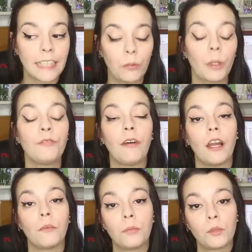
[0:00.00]
E tra quei
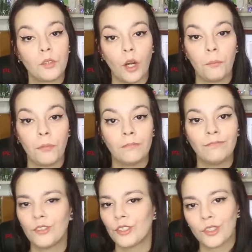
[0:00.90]
fan,
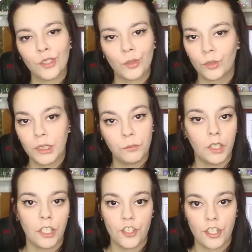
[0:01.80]
purtroppo, non sono tutti
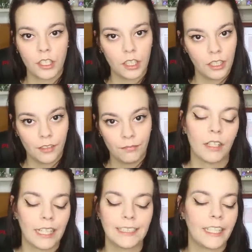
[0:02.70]
buoni e gentili.
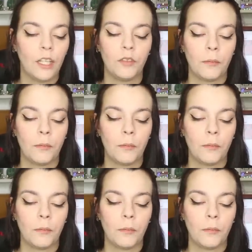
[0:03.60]
Razakil